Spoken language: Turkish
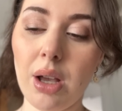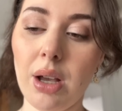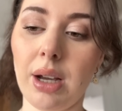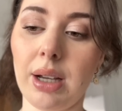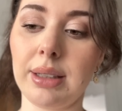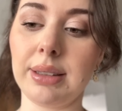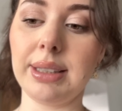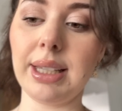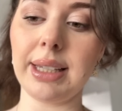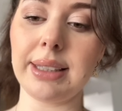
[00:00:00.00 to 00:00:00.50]

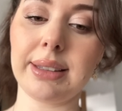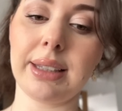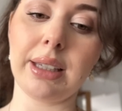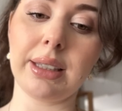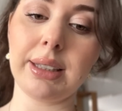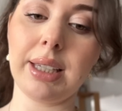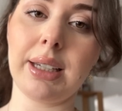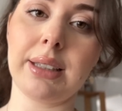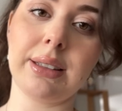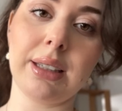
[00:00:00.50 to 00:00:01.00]
hani tek
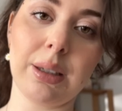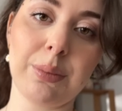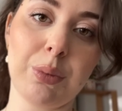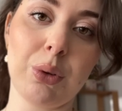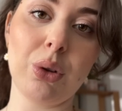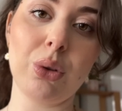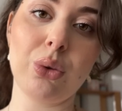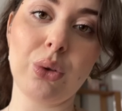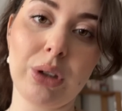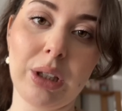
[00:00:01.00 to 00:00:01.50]
tek tek tek
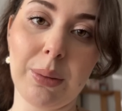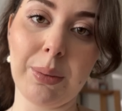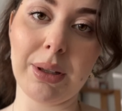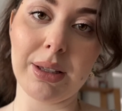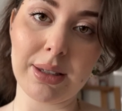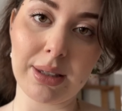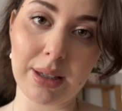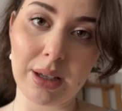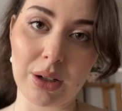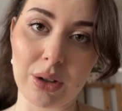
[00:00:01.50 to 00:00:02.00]
böyle
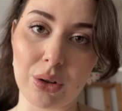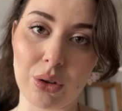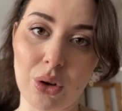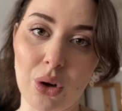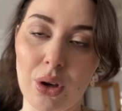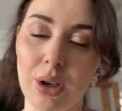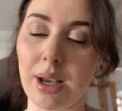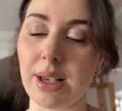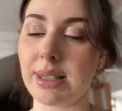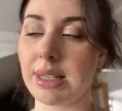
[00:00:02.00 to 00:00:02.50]
yüklemeniz
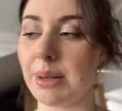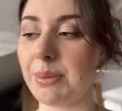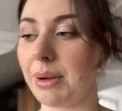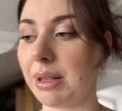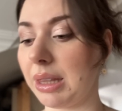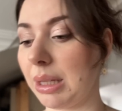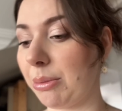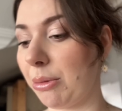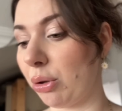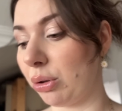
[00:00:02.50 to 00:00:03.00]
gerekiyor yani
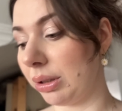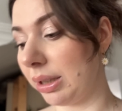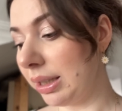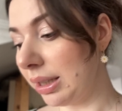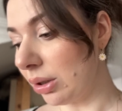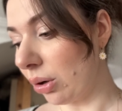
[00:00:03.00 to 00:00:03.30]
zamanlama olayı